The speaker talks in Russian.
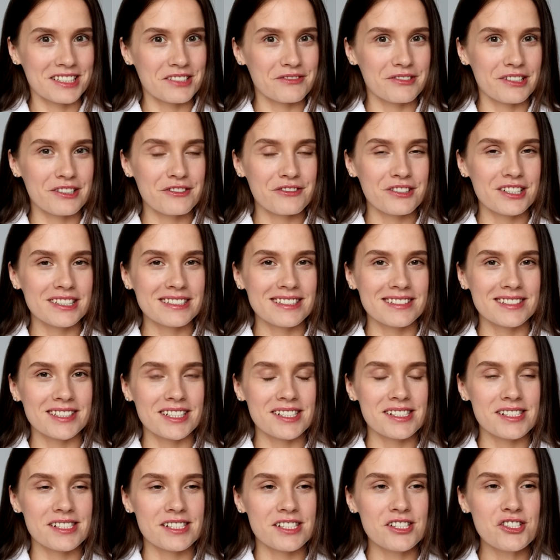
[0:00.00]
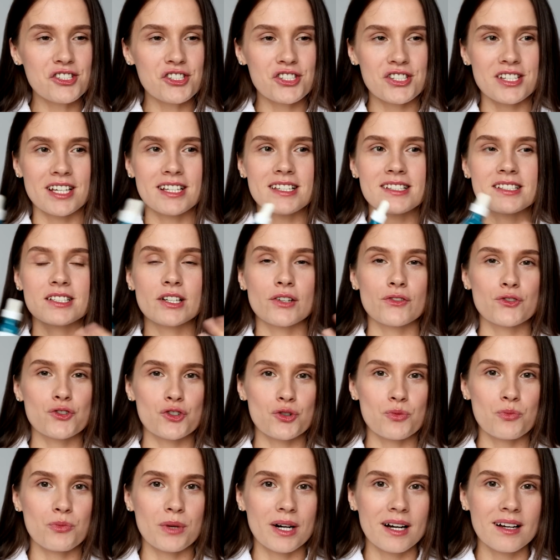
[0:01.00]
этого эффекта достичь. Я не знаю, в
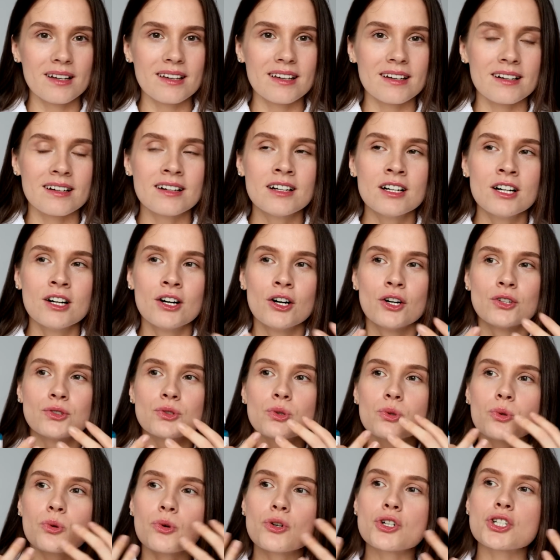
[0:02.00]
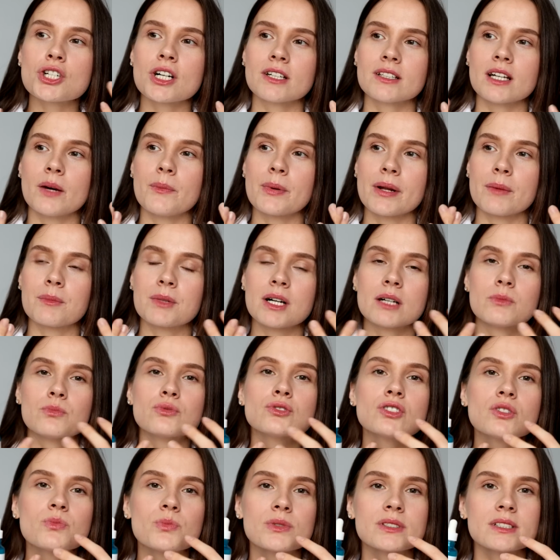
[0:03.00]
чем магия, но кожа, она прям как
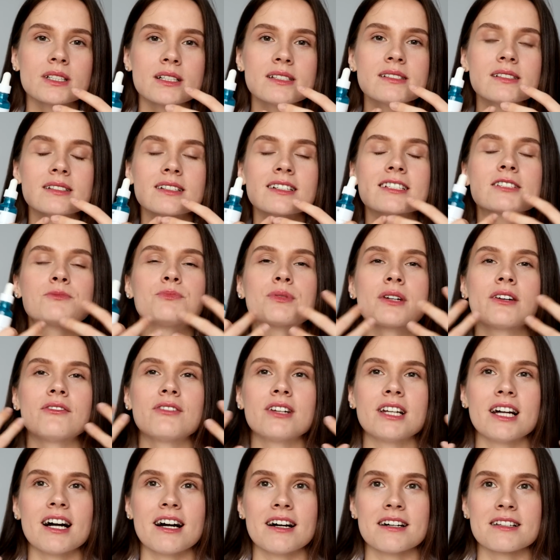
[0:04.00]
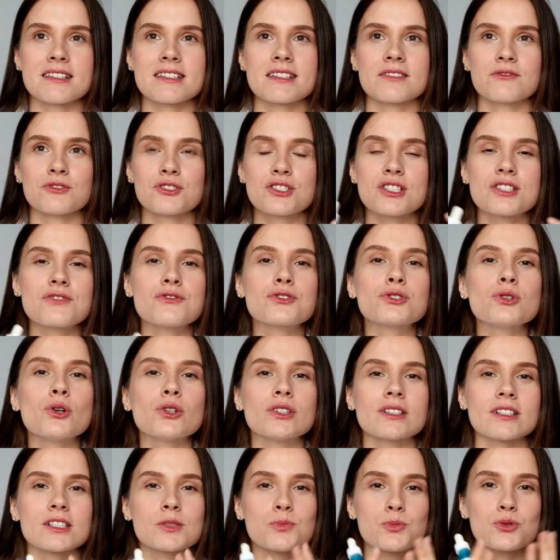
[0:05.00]
будто бы, знаете, расправляется. Вот
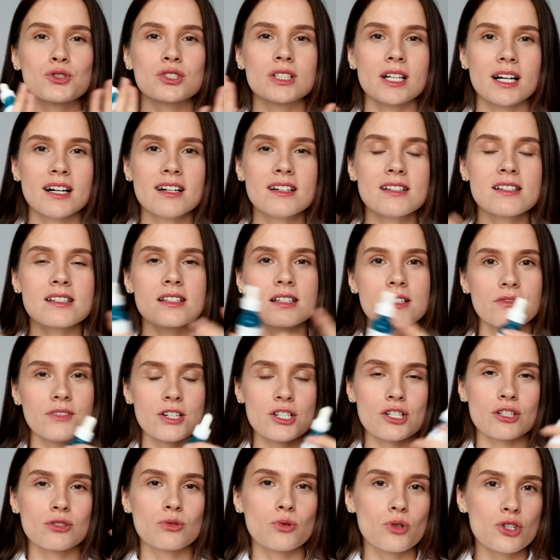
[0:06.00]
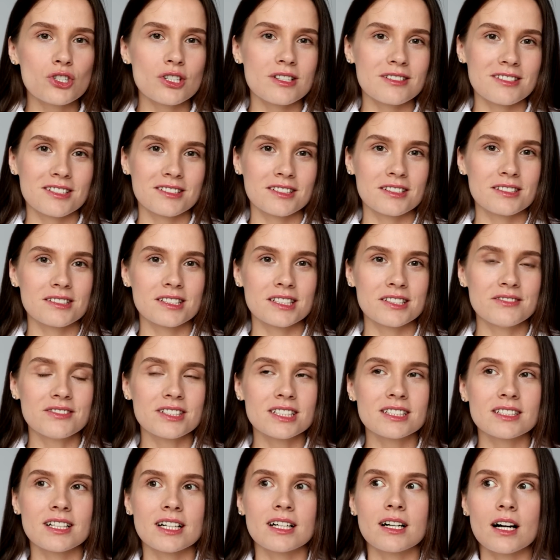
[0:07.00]
цветок распускается, и ваша кожа с этой
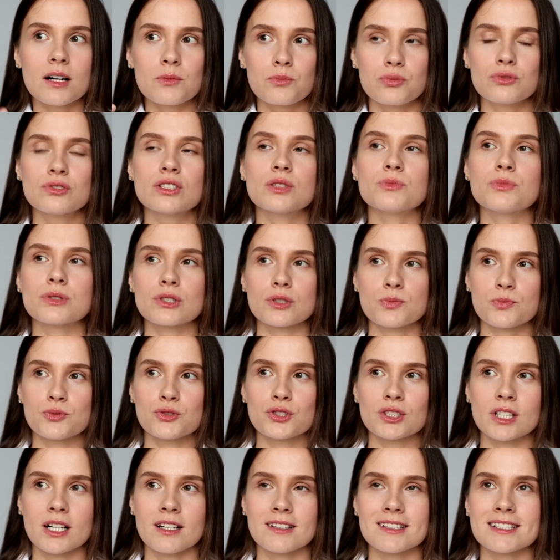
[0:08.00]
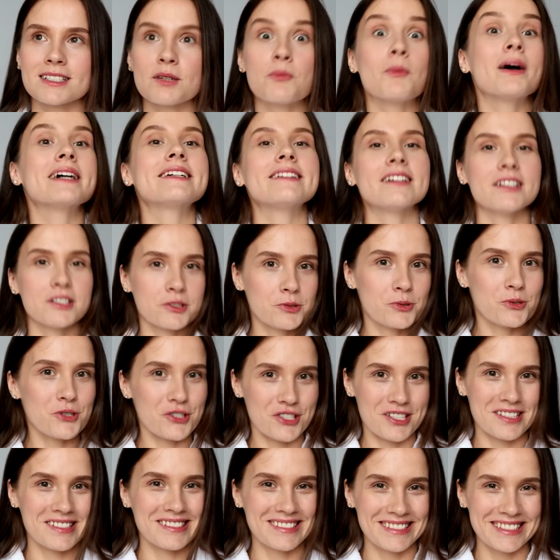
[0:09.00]
сывороткой как будто бы распускается. Моя
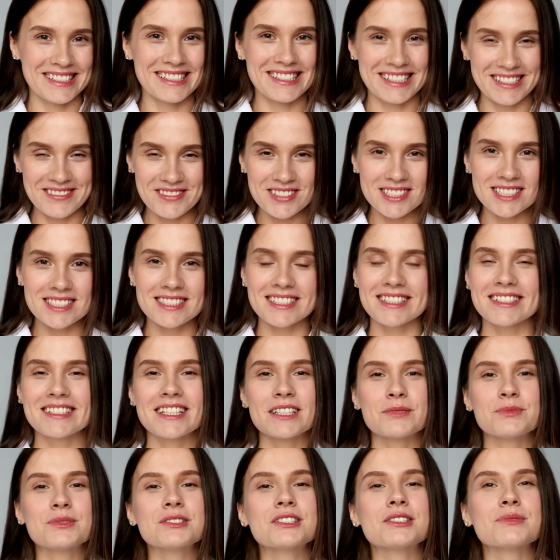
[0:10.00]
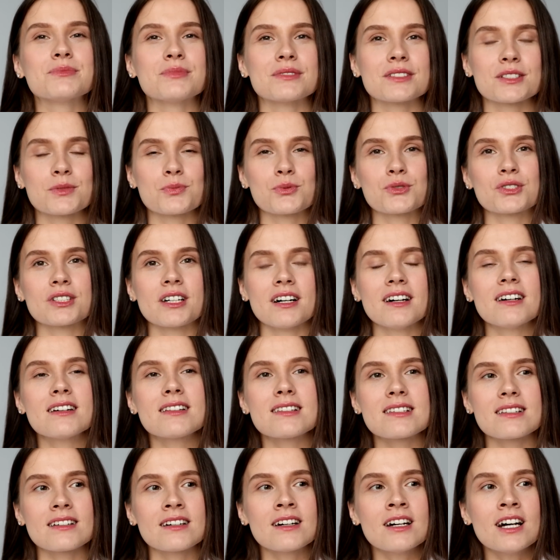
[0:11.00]
кожа с этой сывороткой как будто бы
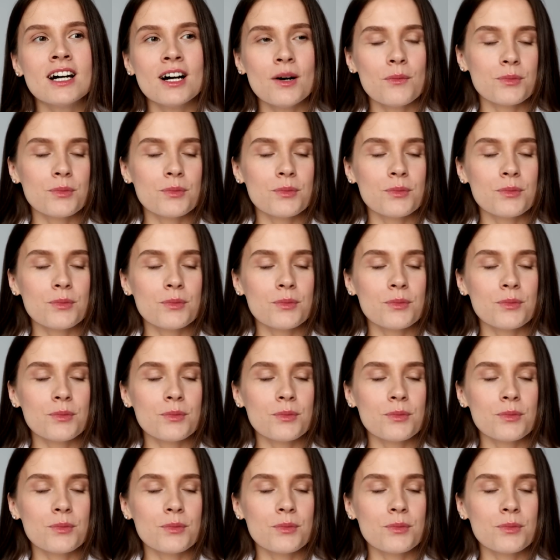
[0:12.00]
распускается.